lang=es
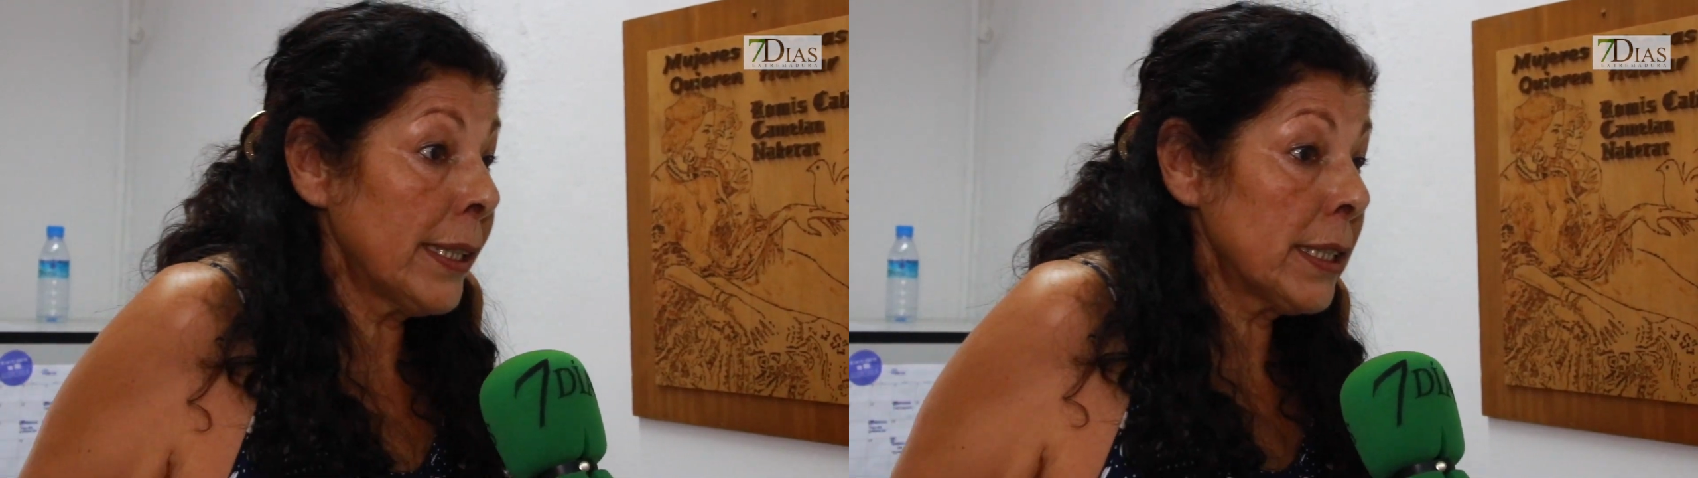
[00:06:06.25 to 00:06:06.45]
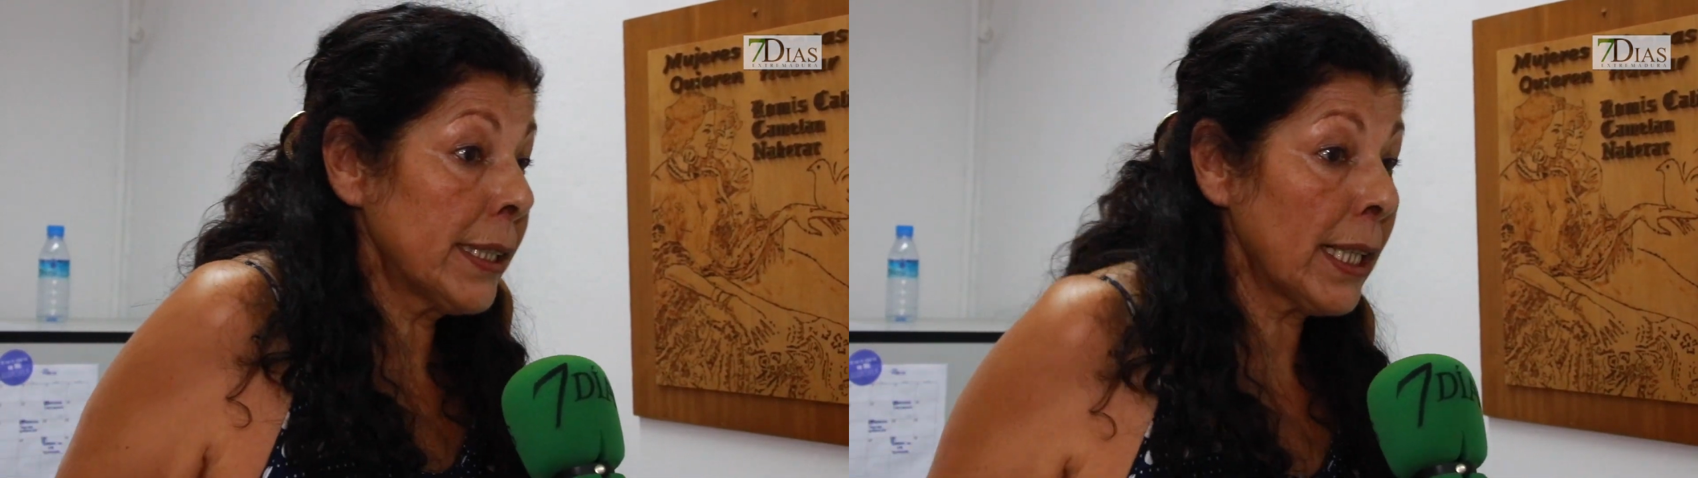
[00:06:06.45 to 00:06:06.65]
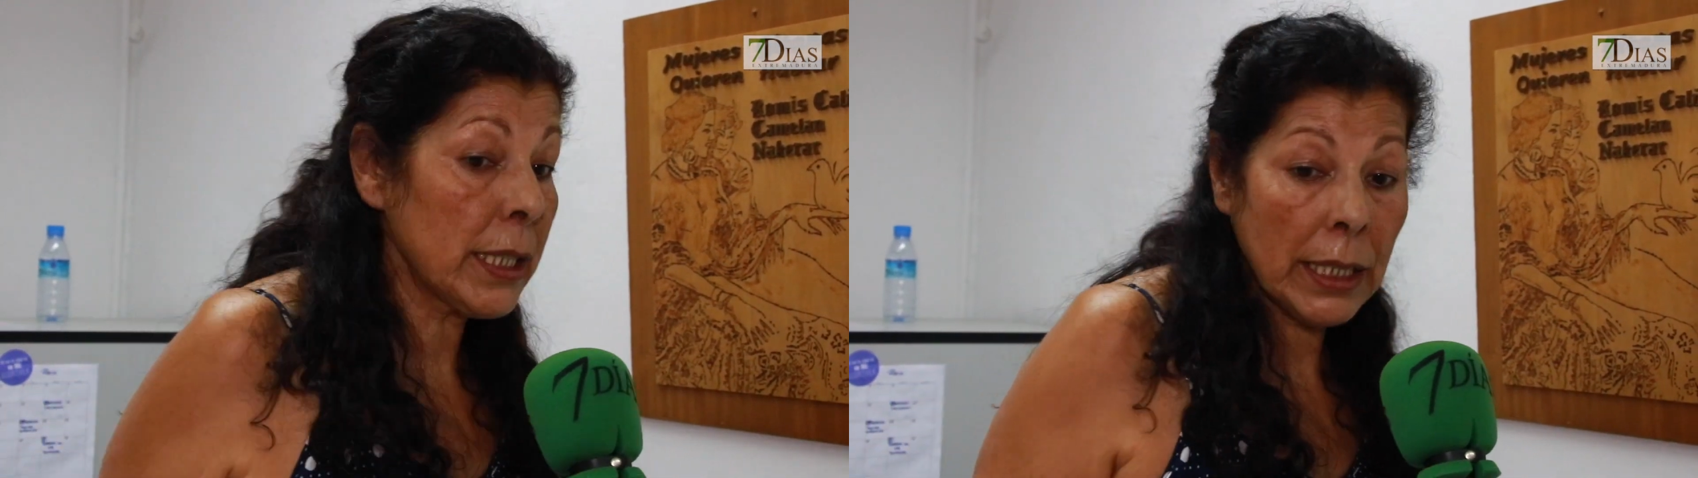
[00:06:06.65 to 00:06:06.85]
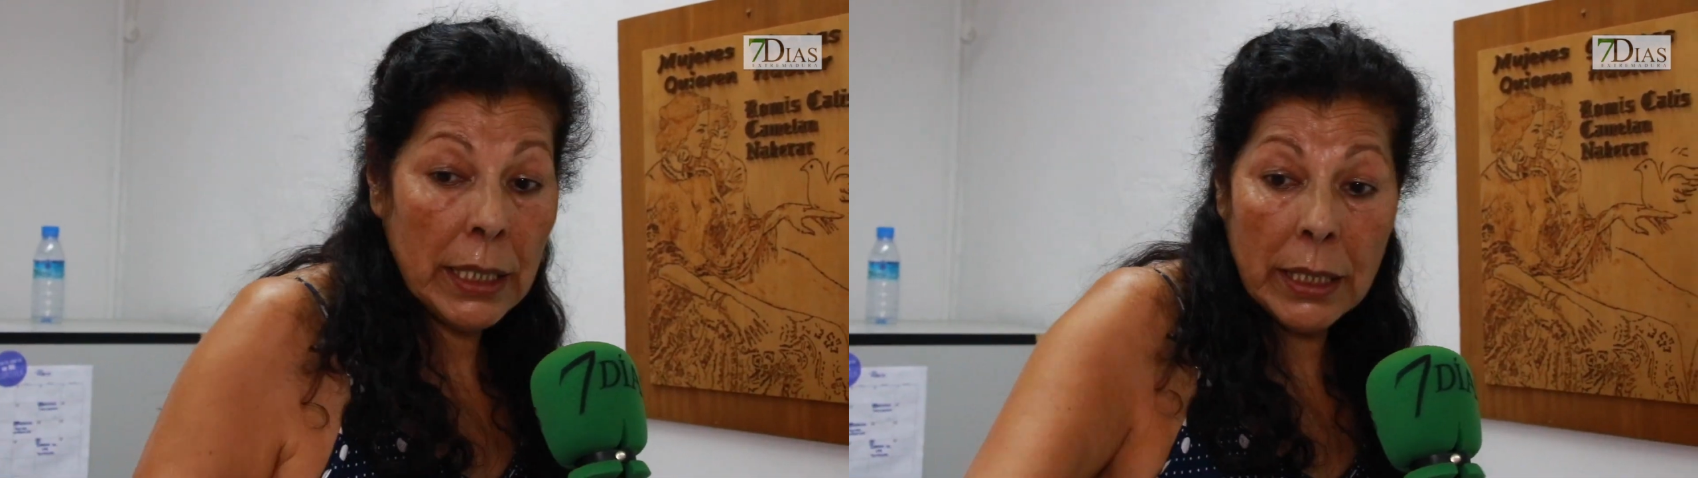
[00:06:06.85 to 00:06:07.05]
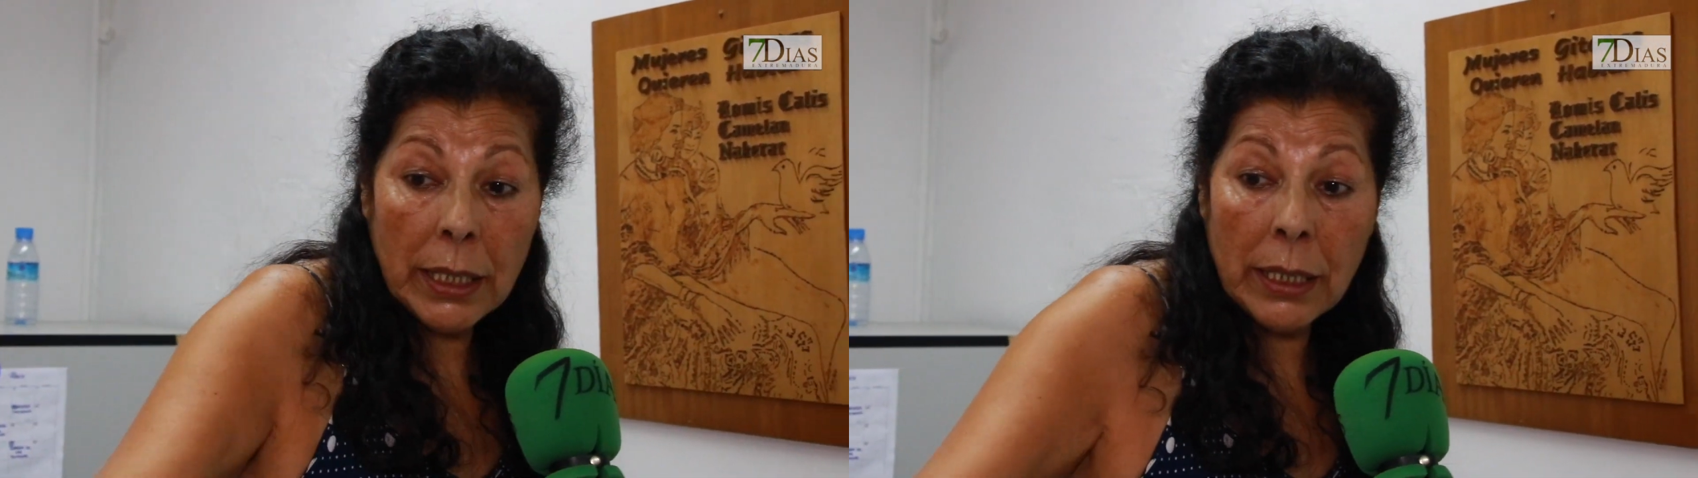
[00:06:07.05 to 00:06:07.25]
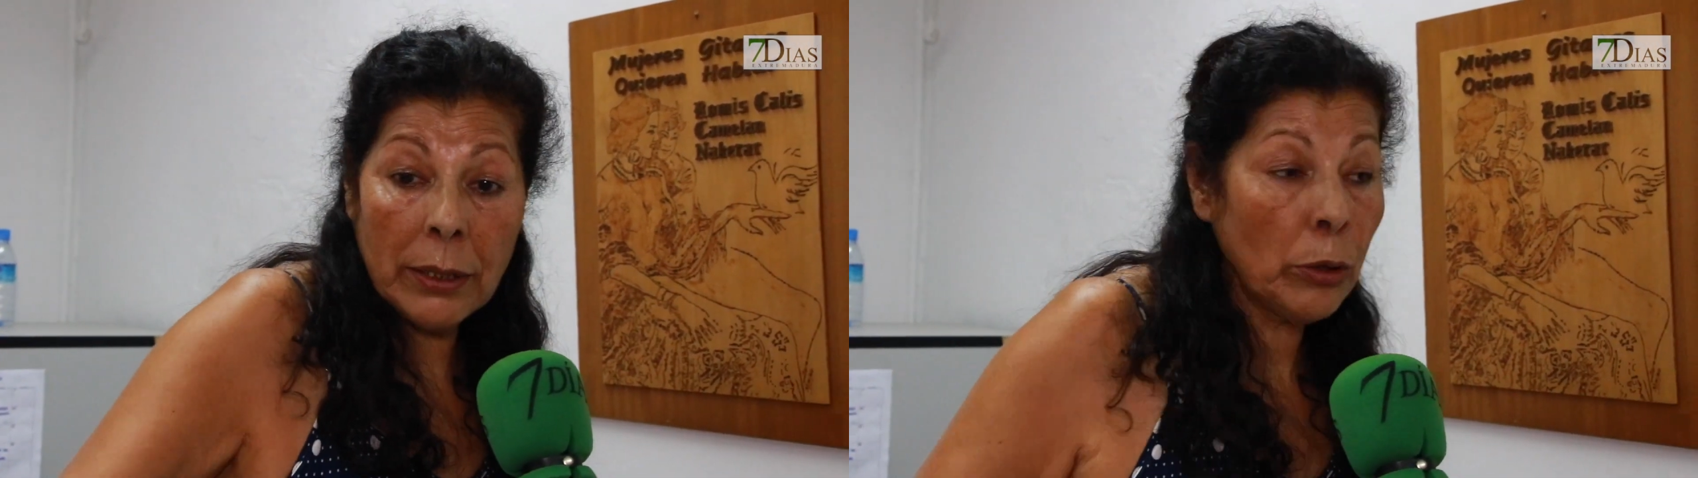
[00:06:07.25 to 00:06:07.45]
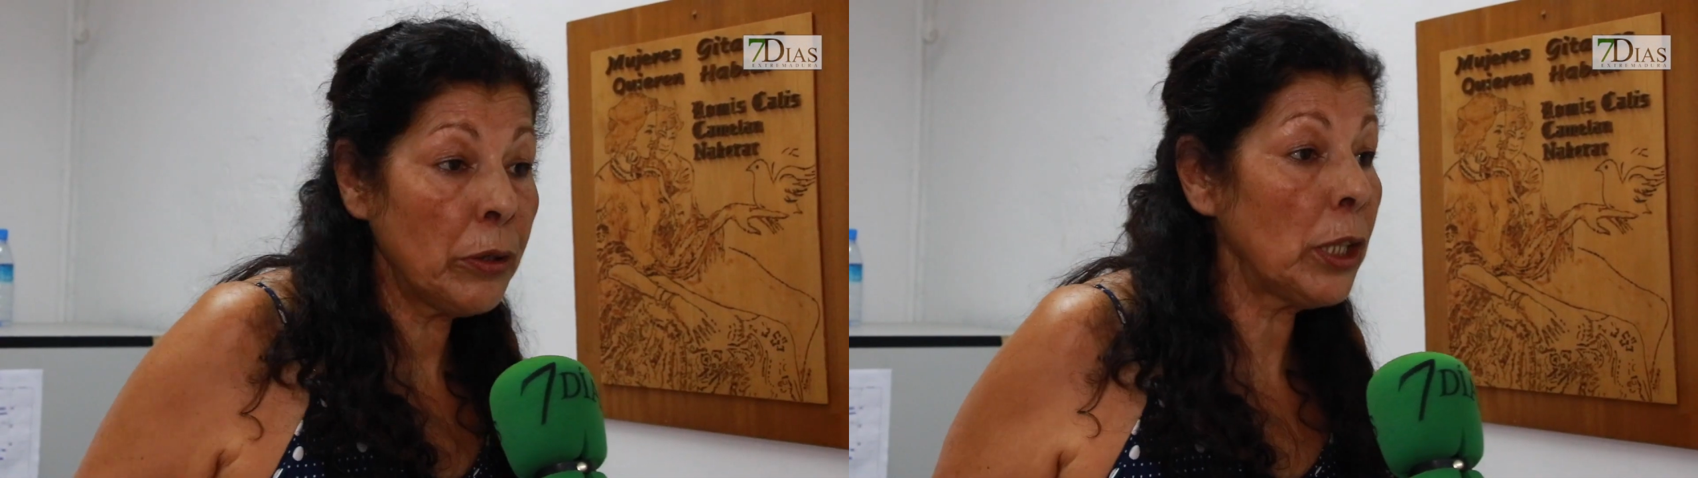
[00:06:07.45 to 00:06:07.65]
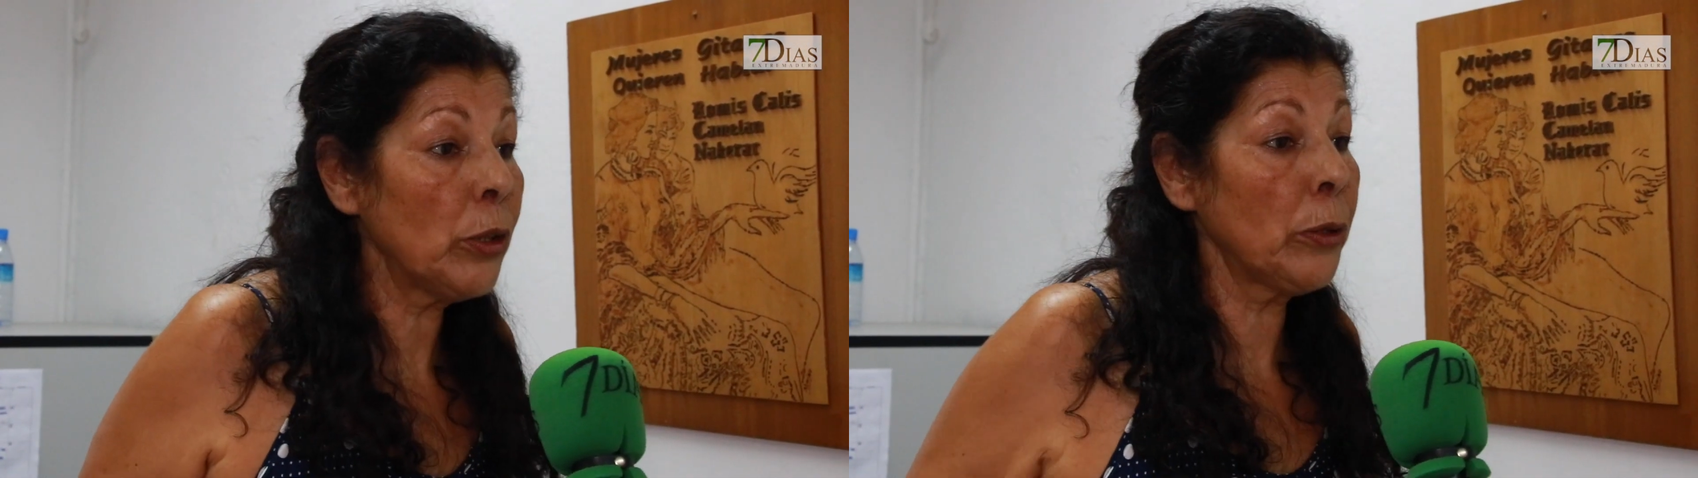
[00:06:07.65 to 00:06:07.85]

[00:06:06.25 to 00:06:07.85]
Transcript: si te casas y tiene dos niños